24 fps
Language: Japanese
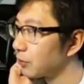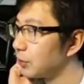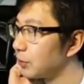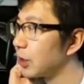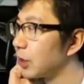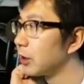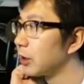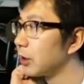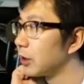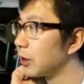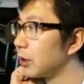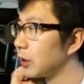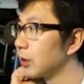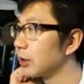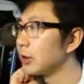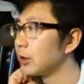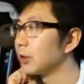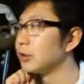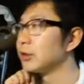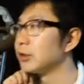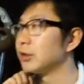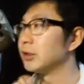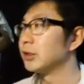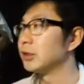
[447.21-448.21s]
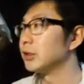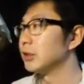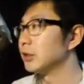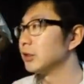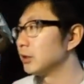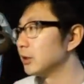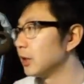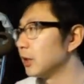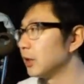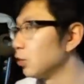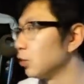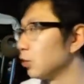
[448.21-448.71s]
みたいなね感じ
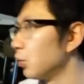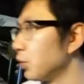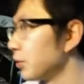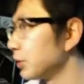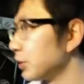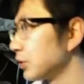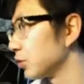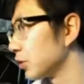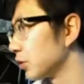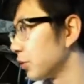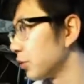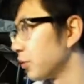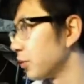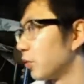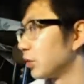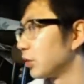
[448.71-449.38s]
だと思いますよ多分